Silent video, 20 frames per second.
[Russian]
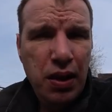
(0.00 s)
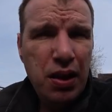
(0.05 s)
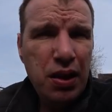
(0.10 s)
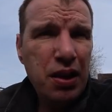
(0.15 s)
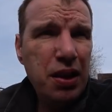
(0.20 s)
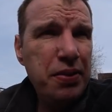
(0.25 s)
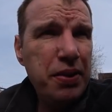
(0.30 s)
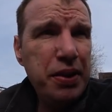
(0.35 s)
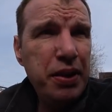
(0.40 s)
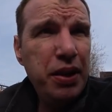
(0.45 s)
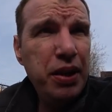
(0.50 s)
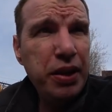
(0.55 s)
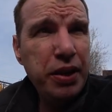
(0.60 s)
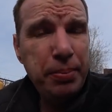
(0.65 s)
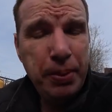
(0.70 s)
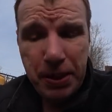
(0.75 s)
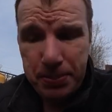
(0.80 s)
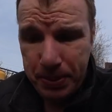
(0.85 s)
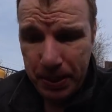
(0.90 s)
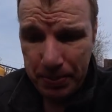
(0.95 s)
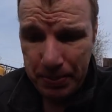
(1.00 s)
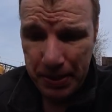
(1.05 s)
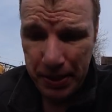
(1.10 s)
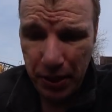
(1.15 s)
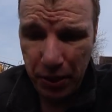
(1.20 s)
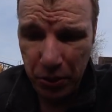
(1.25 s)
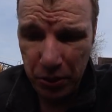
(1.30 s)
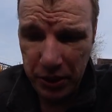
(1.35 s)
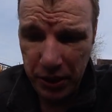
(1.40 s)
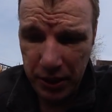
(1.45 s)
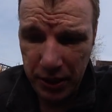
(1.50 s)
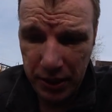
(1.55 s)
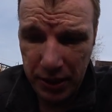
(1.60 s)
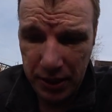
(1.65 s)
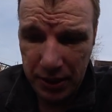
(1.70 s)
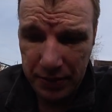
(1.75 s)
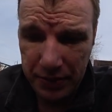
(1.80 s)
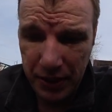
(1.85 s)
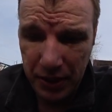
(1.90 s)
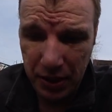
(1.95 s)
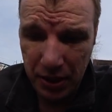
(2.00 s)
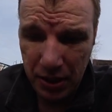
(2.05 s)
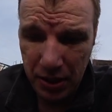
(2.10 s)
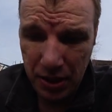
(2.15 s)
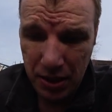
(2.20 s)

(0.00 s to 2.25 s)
Говорили, ребят, прям зеленый надо цвет.